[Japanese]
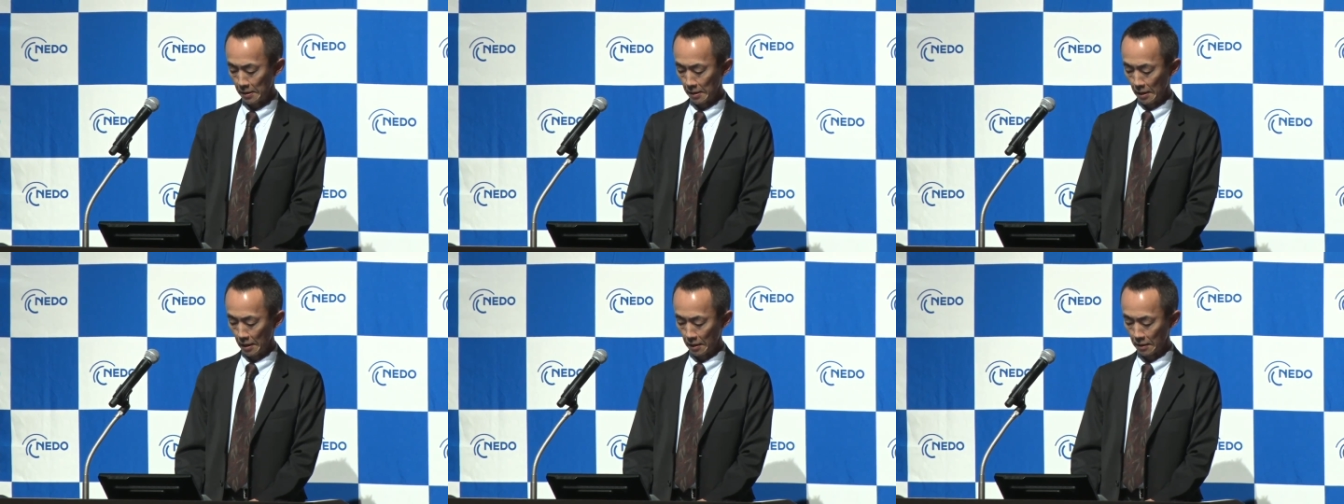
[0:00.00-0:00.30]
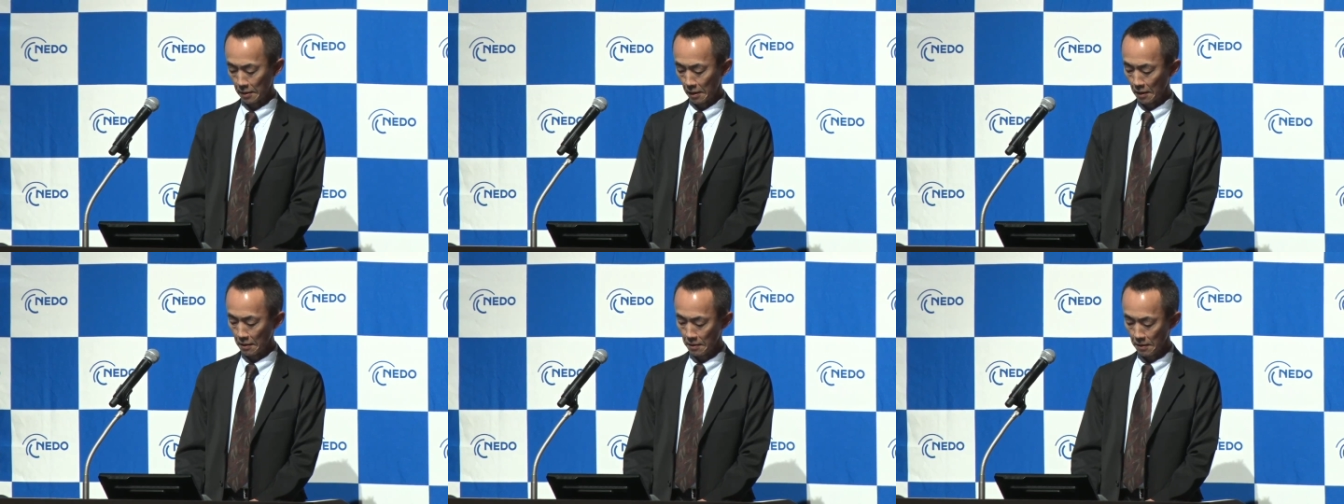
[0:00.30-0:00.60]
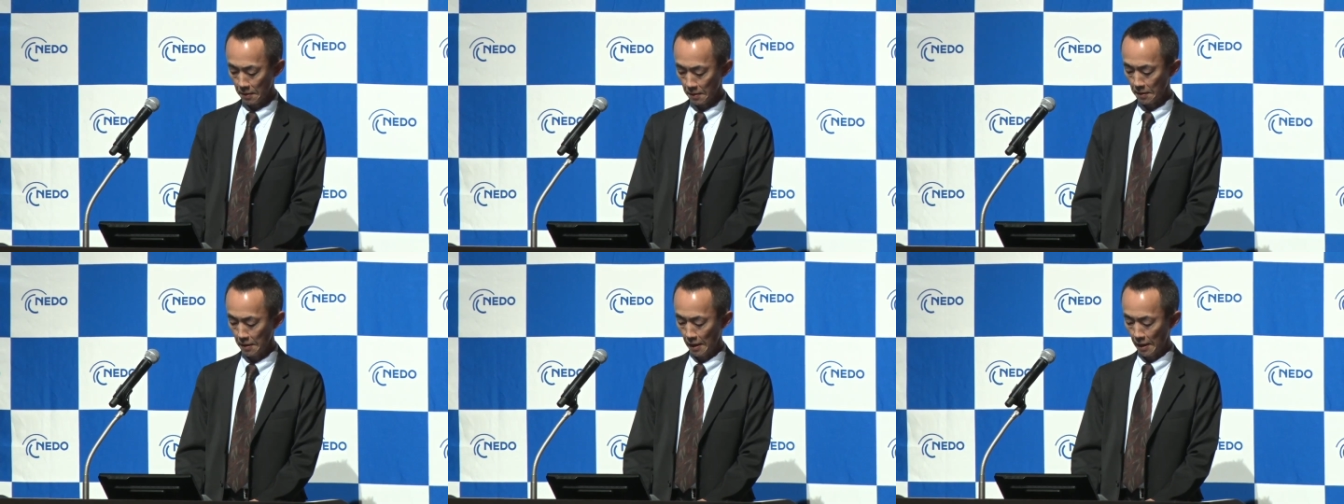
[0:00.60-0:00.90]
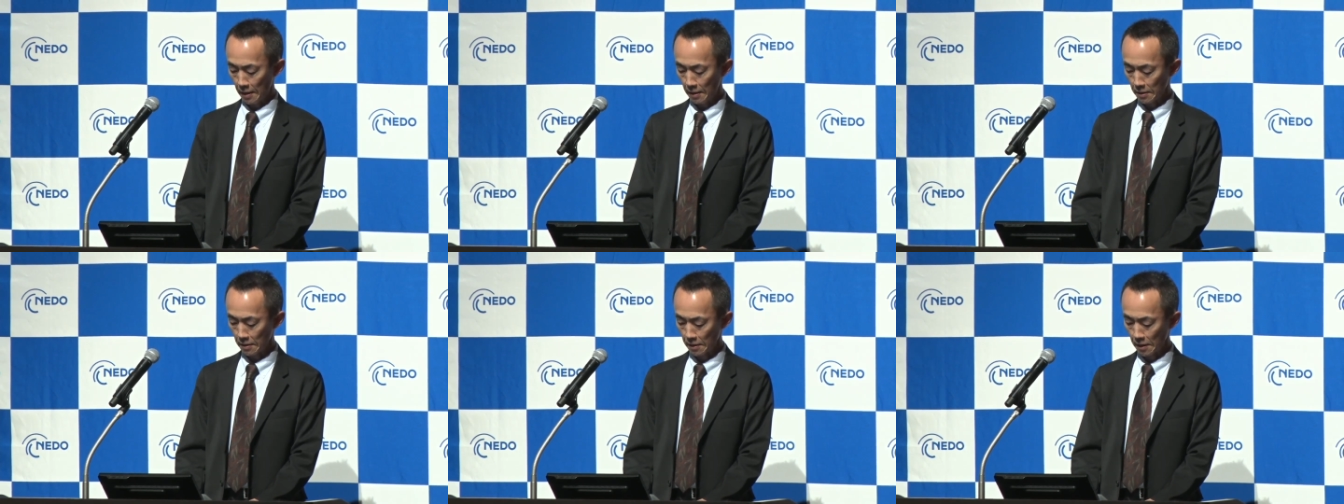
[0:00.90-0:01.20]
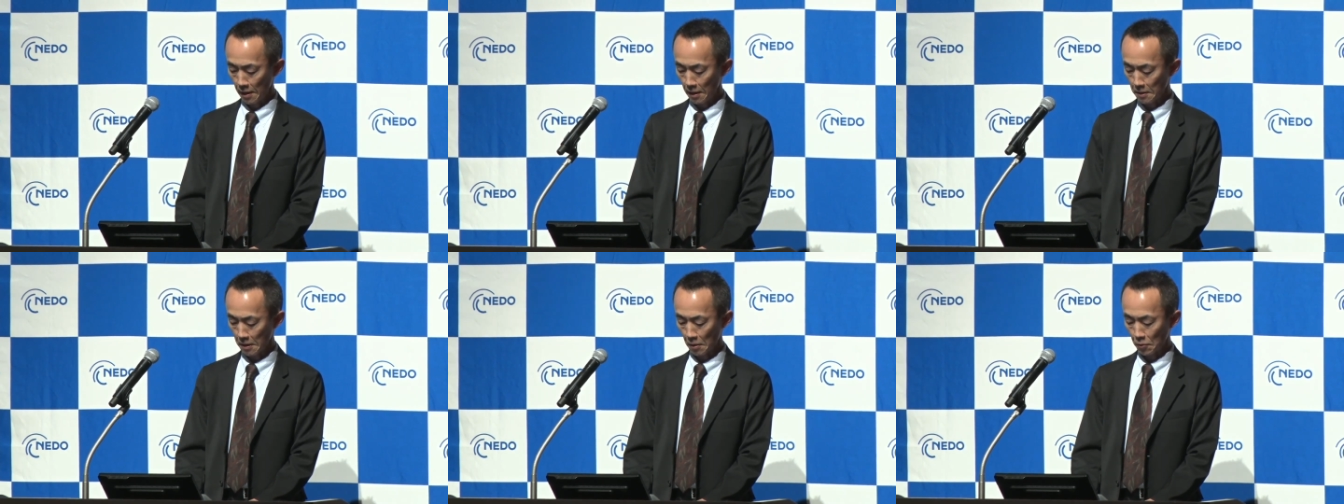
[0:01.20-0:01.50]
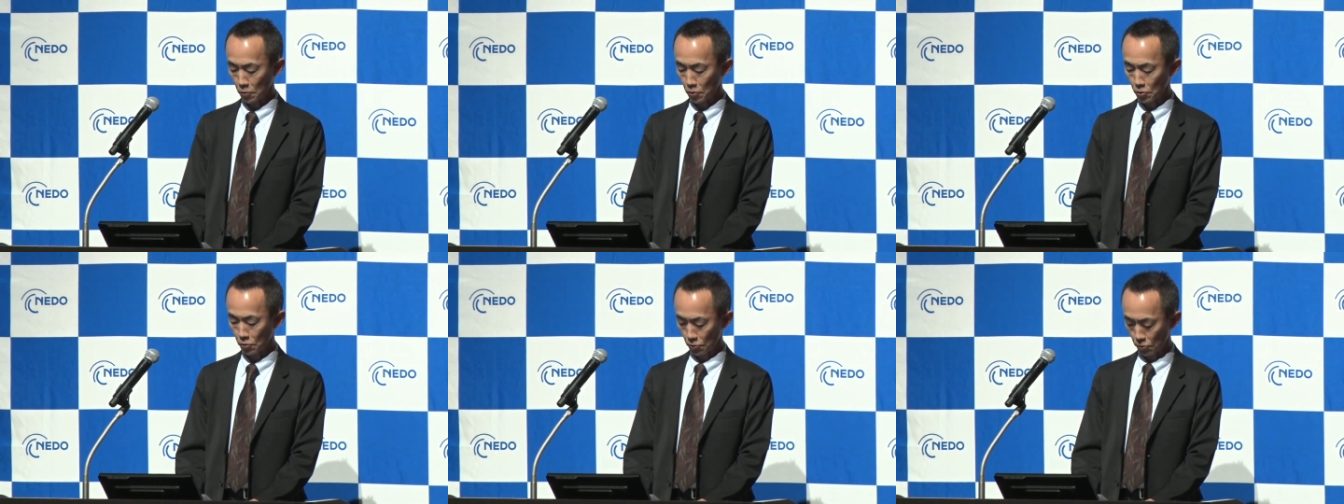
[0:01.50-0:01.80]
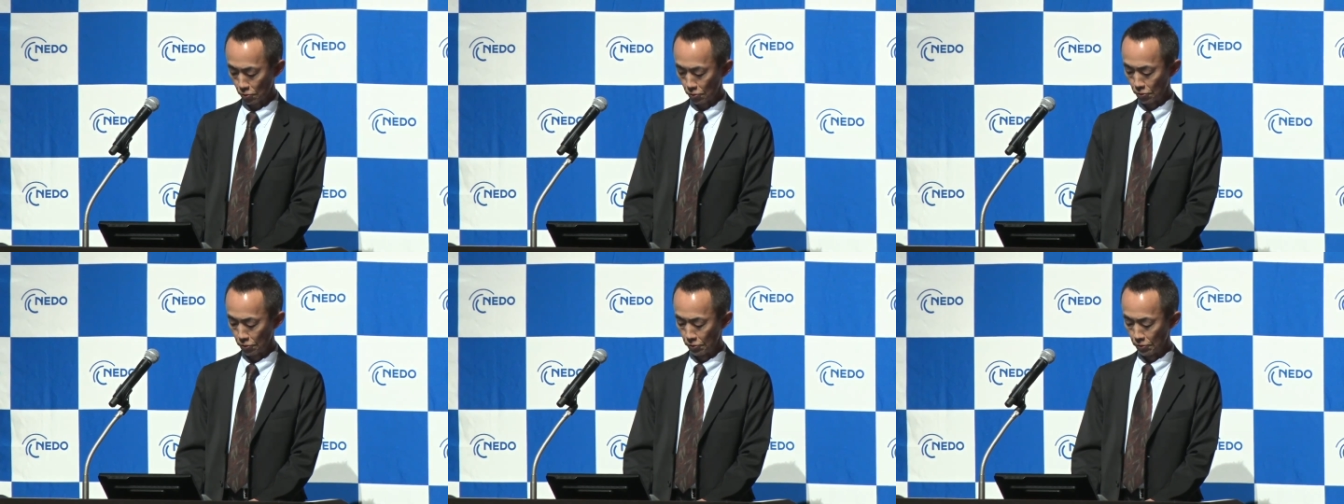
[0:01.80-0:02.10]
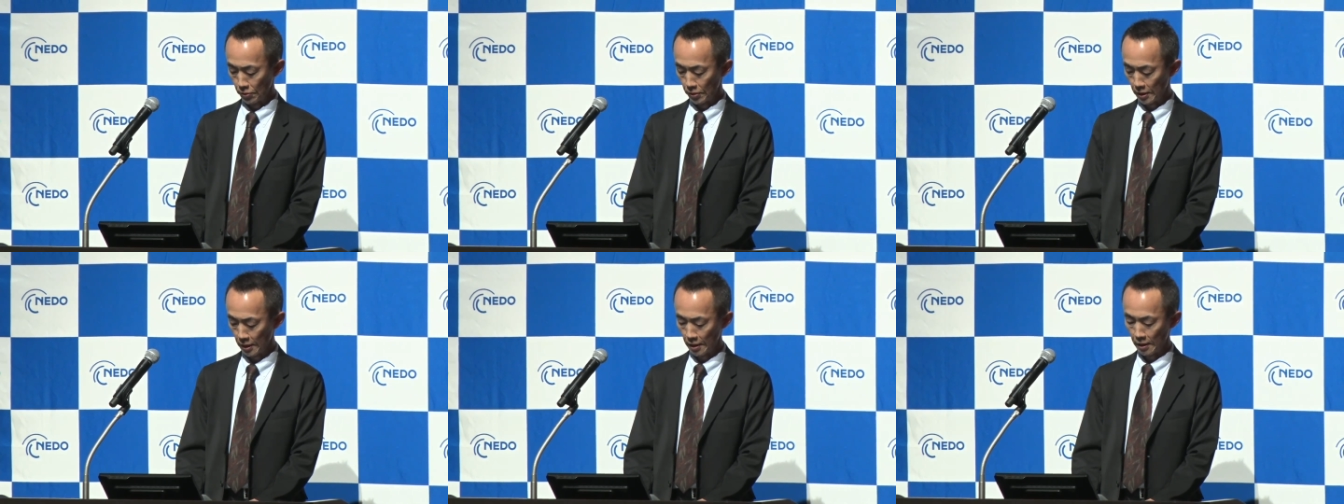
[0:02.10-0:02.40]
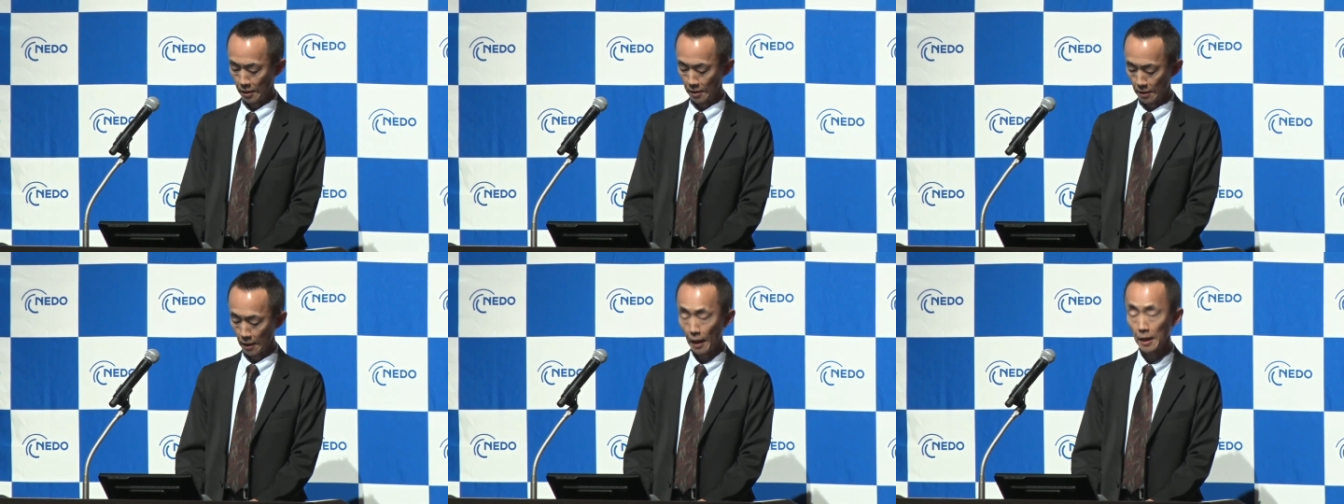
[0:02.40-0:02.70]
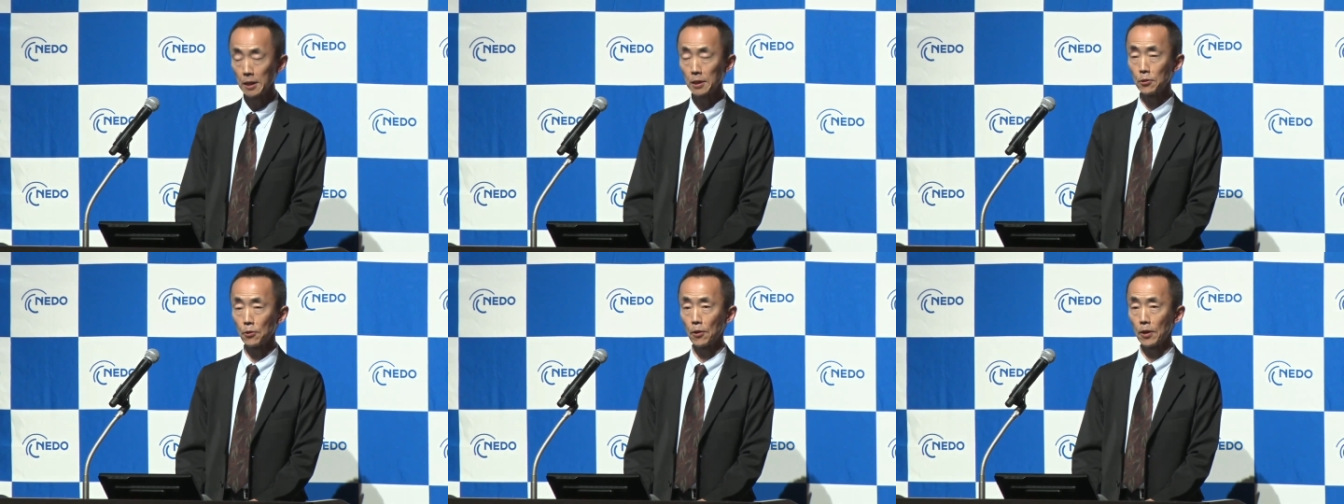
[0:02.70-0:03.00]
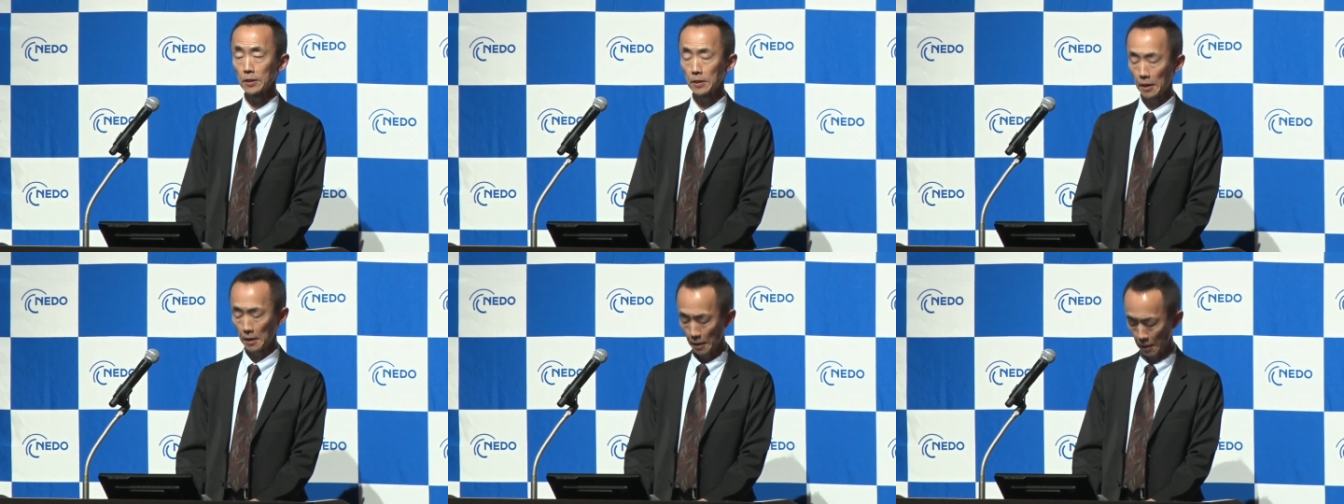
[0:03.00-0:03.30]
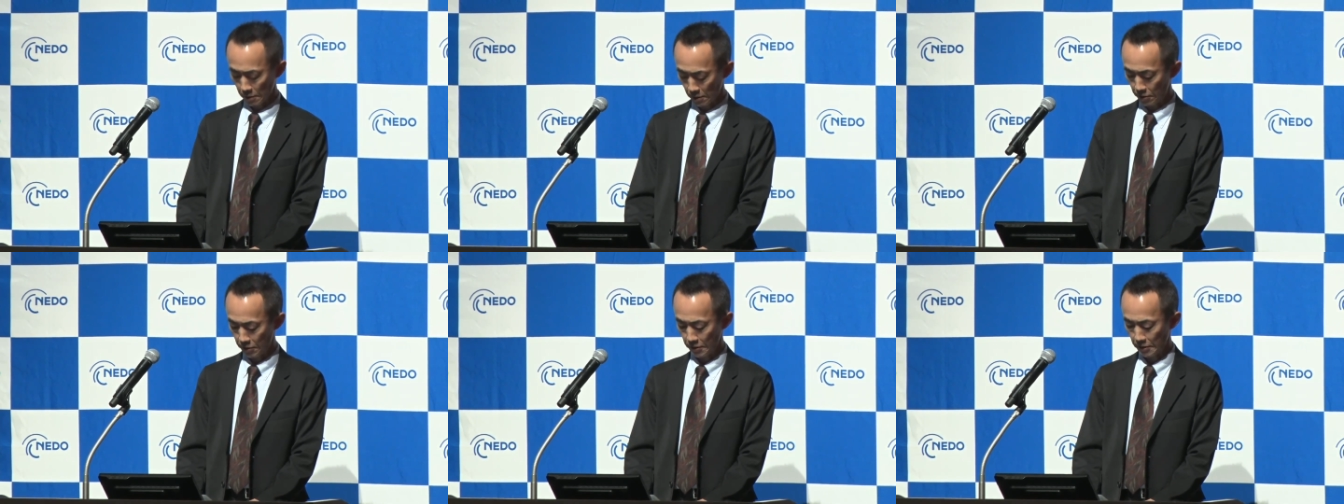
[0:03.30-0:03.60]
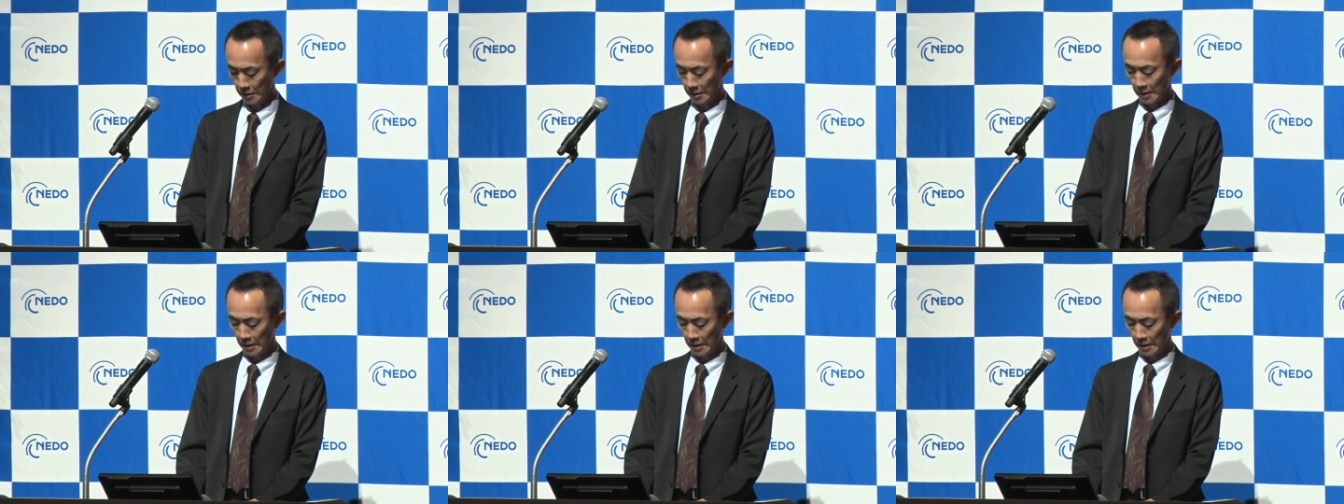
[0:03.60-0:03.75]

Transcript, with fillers: えー、検出やデータの取得に難易度が高く、